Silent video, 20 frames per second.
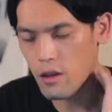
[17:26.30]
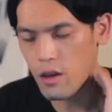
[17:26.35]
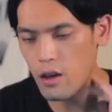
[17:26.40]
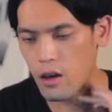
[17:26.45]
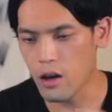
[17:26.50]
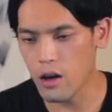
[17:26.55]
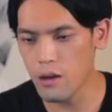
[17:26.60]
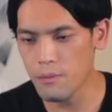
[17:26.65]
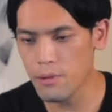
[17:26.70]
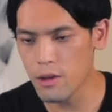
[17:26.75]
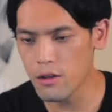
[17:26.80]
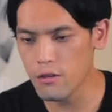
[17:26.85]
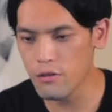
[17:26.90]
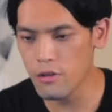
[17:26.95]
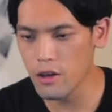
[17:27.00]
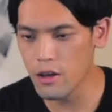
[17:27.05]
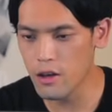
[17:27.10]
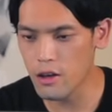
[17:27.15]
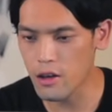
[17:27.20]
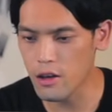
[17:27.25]
で、iPad
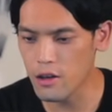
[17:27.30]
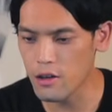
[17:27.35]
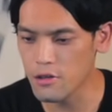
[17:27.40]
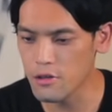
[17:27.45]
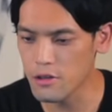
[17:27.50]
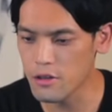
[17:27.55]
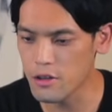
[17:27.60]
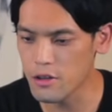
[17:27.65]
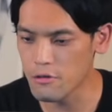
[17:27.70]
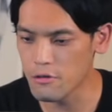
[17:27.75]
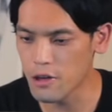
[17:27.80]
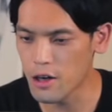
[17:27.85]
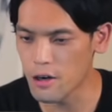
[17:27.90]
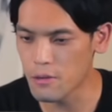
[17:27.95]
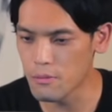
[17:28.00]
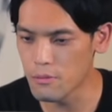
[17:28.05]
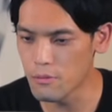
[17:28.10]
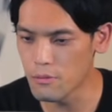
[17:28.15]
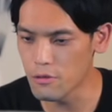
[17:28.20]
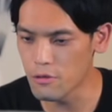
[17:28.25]
Air に関して
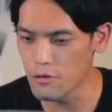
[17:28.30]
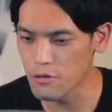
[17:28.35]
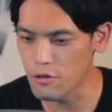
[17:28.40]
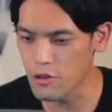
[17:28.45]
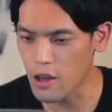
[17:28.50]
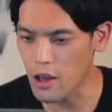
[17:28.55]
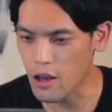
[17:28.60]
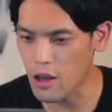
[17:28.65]
は、もうね、